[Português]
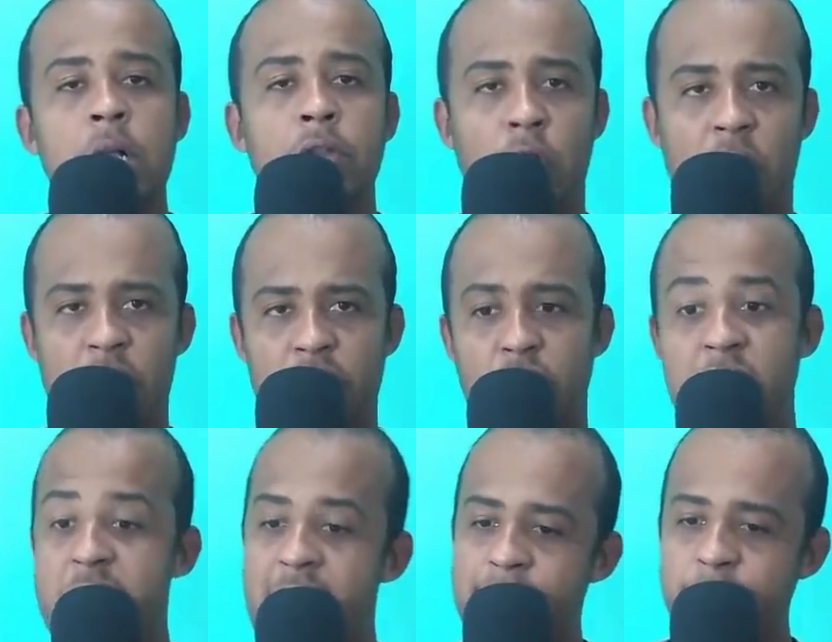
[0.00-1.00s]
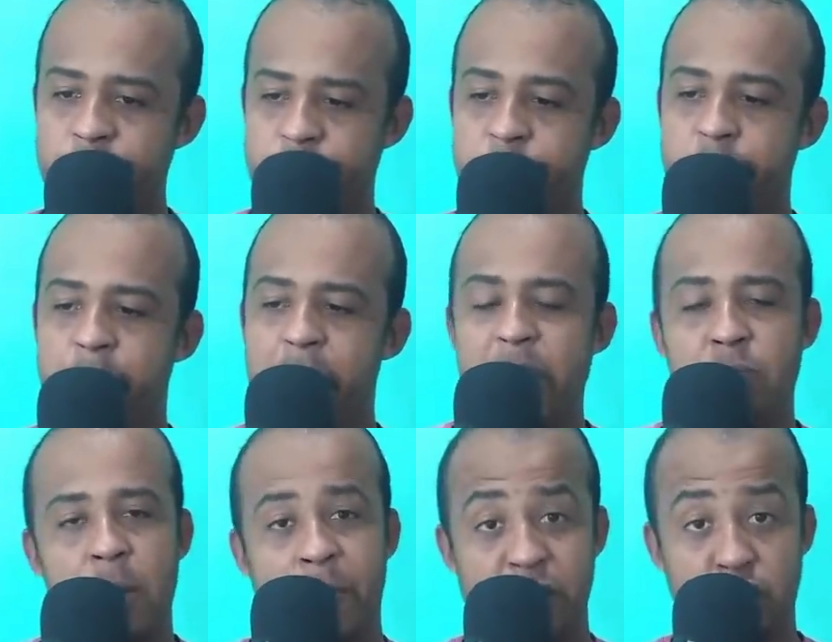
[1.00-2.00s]
Nós olhamos para
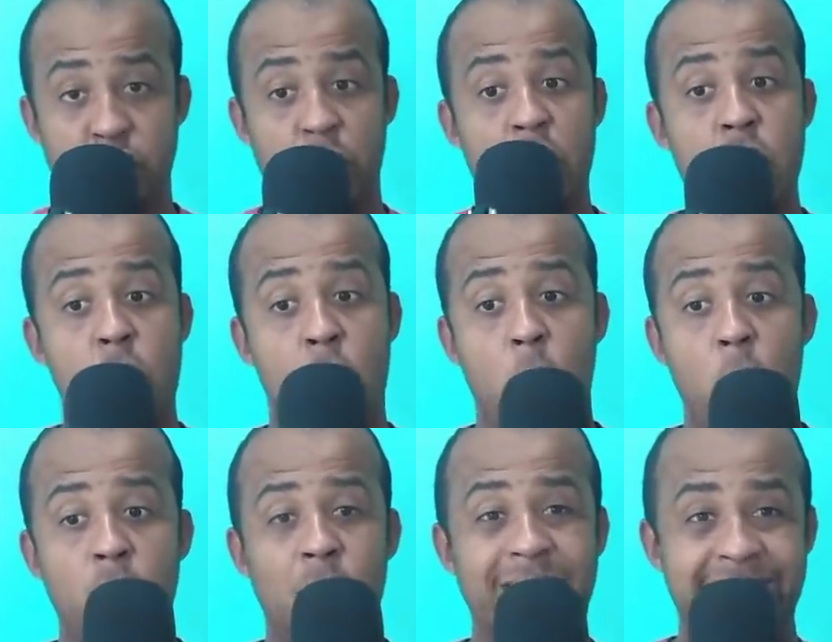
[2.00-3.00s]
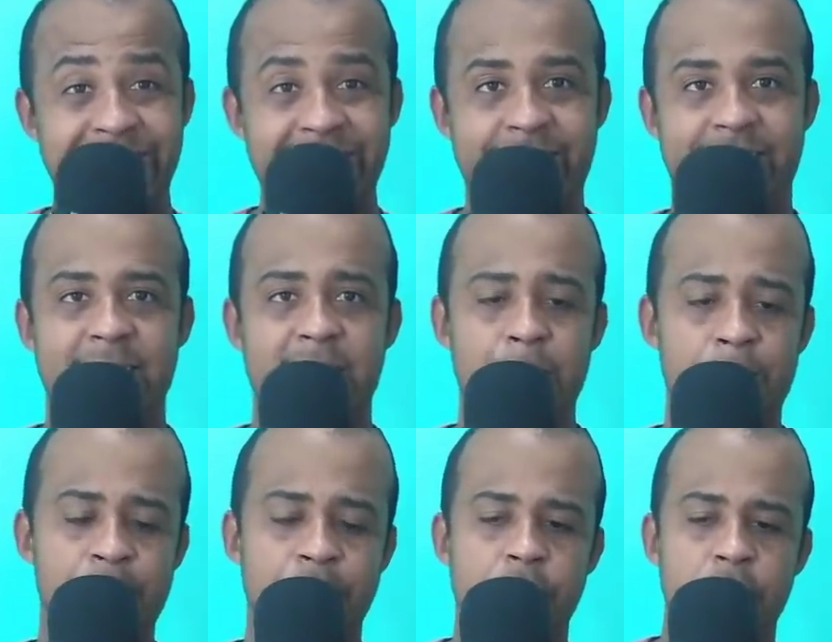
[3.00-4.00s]
uma pessoa como Anitta,
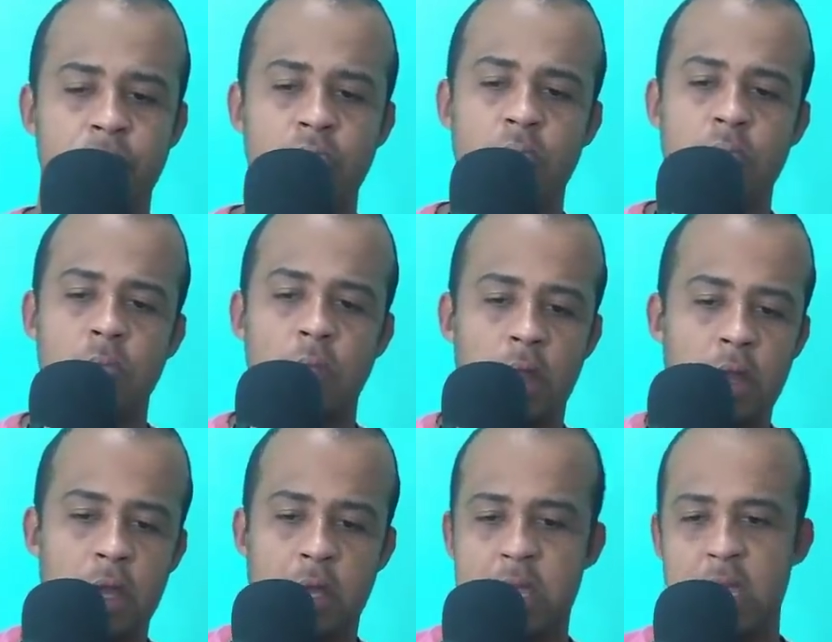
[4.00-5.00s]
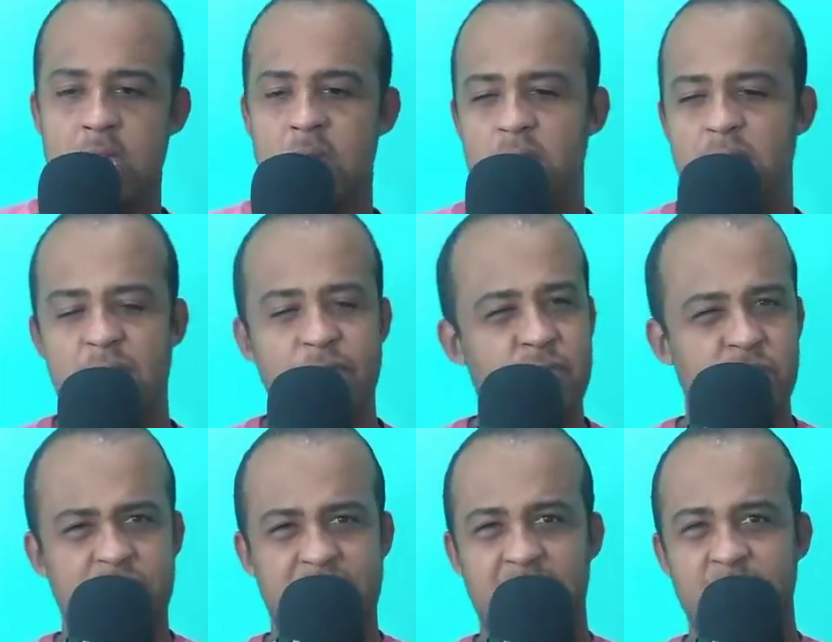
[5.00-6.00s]
e que
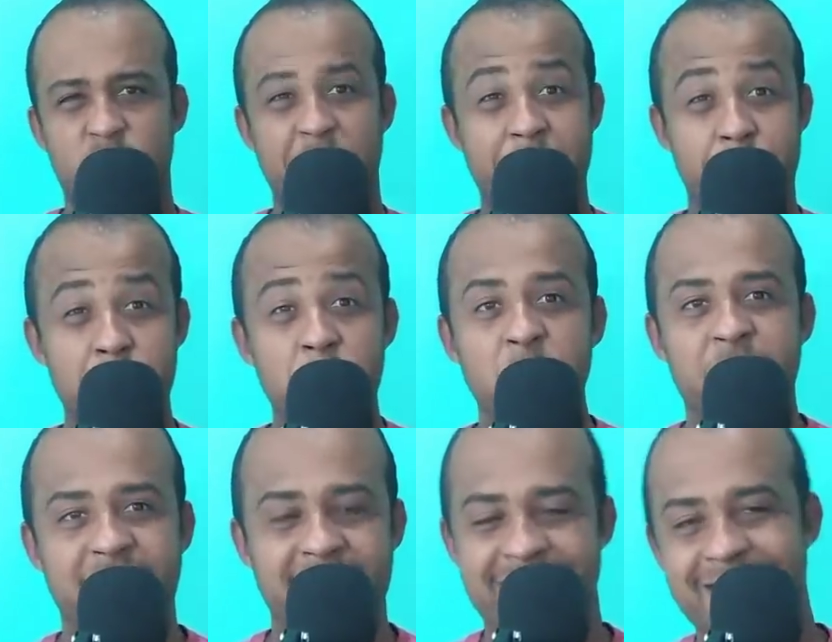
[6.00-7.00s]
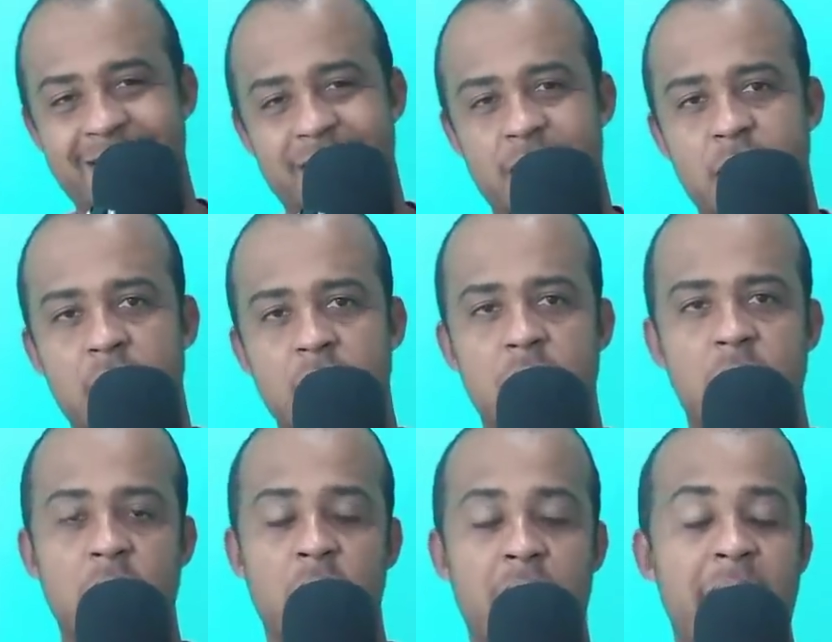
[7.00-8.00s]
tem as suas músicas
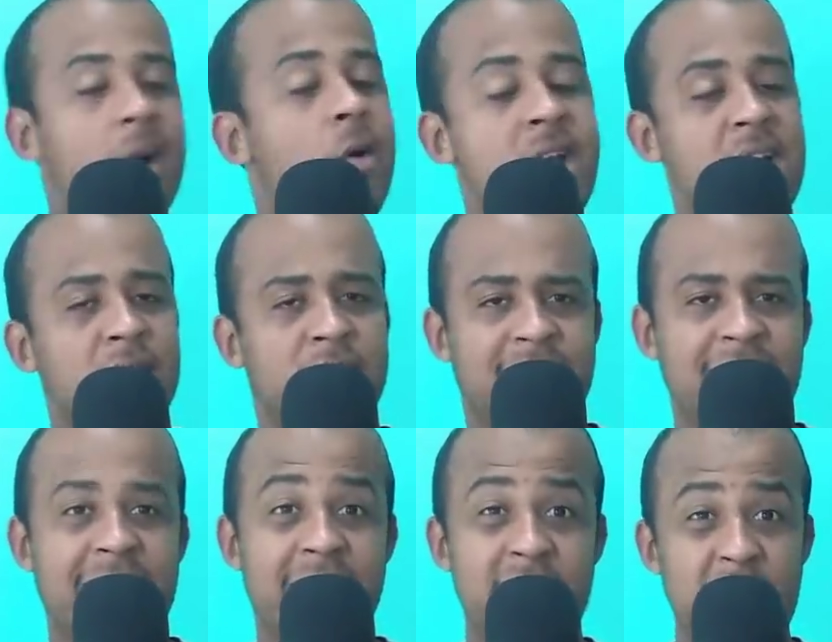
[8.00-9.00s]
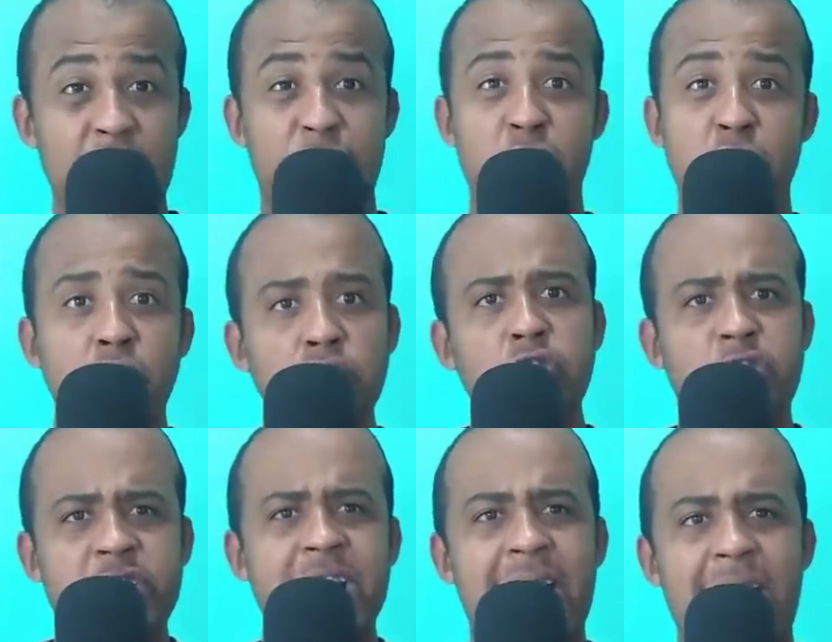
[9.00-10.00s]
reconhecida a nível
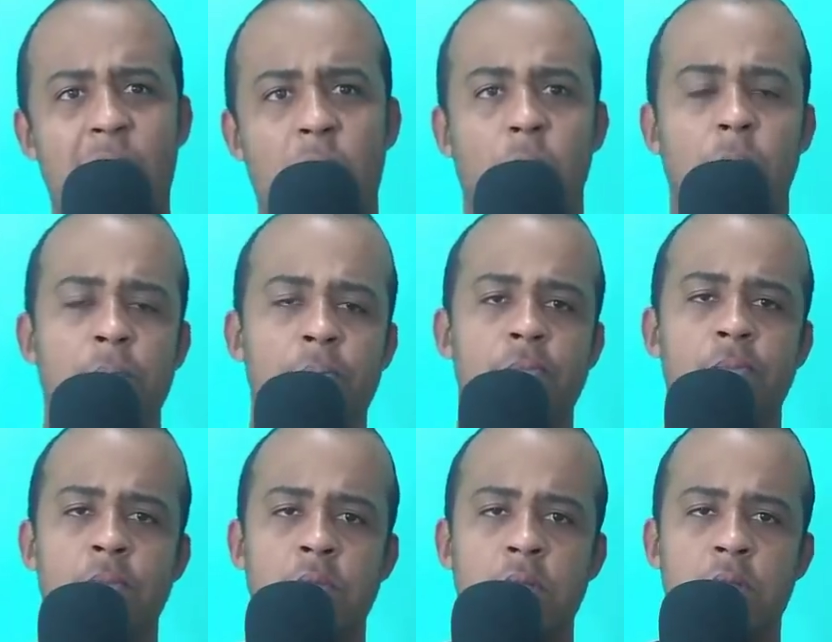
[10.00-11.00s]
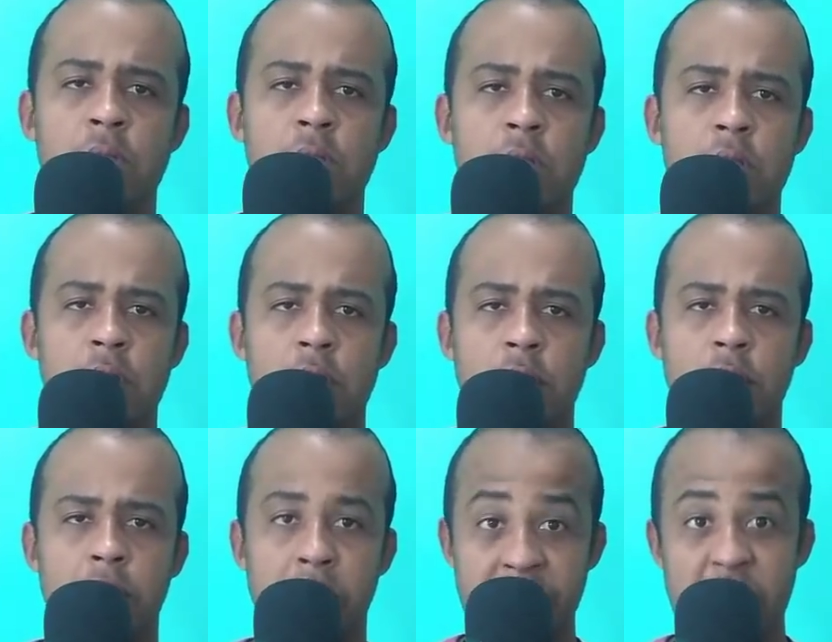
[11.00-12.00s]
mundial,
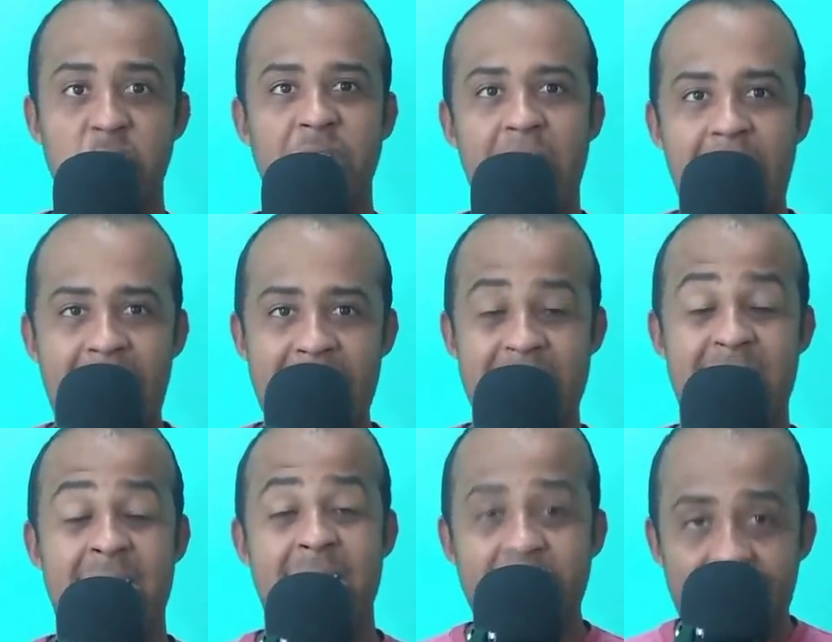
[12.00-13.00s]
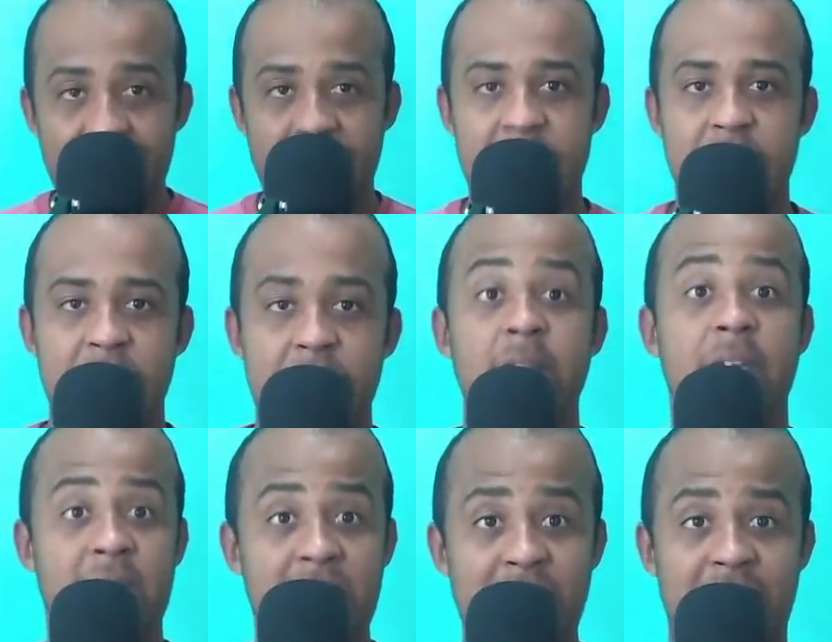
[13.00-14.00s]
milionária, rica,
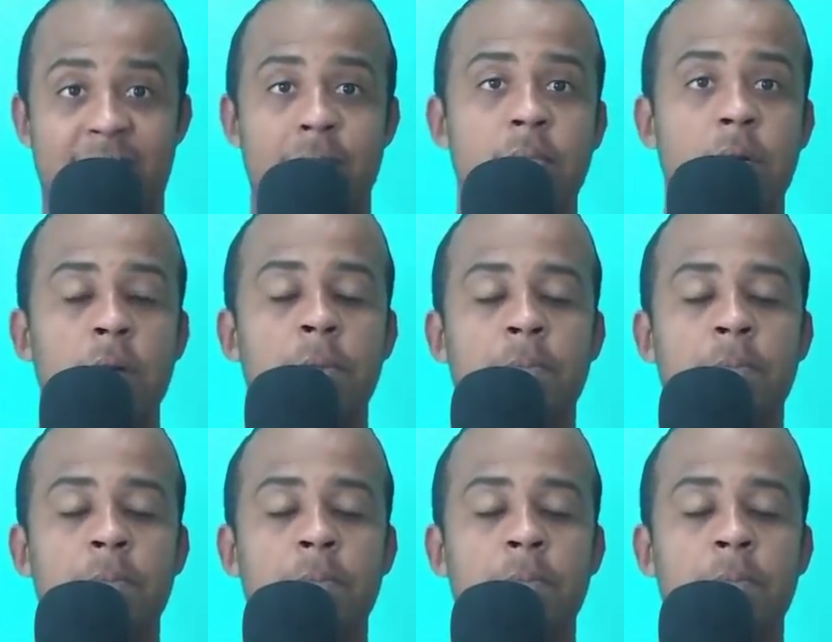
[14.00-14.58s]
riquíssima.